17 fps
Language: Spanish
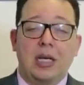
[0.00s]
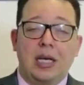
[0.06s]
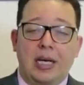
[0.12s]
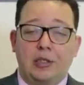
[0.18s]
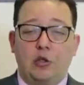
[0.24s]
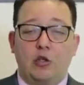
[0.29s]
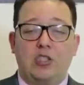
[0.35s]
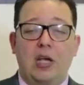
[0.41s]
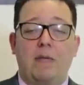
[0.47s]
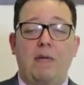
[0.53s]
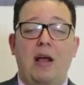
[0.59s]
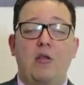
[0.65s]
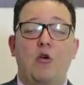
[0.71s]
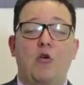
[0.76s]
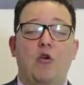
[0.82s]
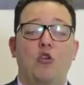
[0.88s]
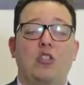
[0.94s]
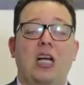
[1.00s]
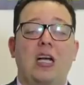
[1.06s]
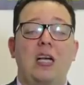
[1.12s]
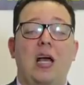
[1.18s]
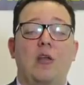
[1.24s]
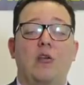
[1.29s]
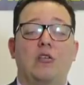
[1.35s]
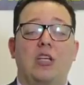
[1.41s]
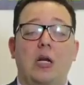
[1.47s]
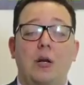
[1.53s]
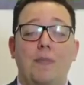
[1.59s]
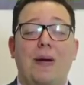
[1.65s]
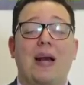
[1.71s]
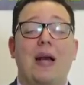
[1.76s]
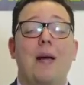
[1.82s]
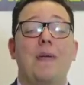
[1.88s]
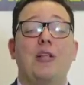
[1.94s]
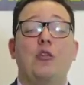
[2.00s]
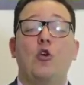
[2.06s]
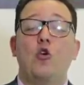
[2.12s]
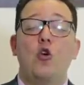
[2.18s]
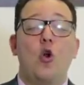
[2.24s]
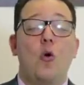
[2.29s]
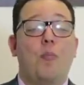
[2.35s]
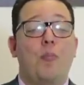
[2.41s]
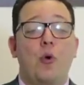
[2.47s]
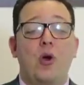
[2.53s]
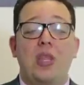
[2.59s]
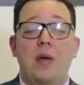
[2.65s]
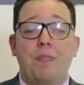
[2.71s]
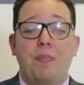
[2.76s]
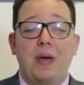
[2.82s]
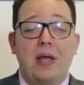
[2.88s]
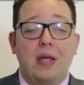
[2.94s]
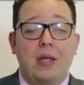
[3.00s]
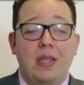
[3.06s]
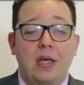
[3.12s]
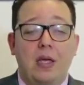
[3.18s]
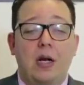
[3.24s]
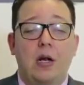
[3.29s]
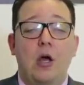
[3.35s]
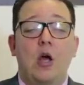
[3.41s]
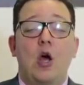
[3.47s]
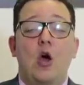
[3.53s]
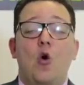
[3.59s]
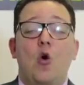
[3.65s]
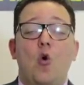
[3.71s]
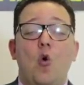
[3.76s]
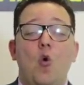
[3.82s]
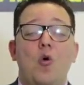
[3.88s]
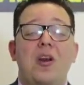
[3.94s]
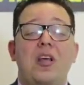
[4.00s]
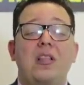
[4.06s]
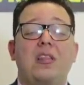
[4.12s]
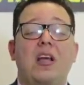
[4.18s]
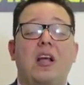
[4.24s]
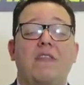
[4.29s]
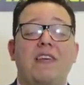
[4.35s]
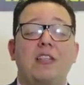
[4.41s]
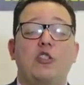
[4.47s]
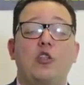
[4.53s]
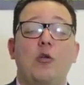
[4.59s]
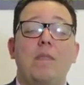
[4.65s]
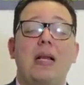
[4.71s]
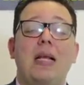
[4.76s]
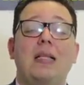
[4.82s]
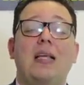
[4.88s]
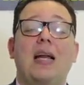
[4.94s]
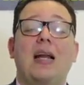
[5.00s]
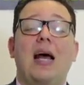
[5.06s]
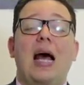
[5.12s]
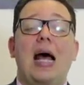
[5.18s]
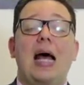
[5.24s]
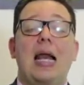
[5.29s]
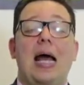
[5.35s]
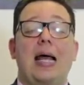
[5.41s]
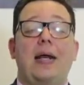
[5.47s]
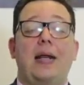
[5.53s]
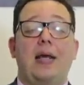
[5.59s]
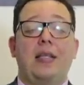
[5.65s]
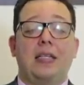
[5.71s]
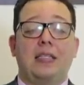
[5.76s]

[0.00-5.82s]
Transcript: Esto se ha hablado con los aliados. El Parlamento no puede pedir una intervención militar al aire.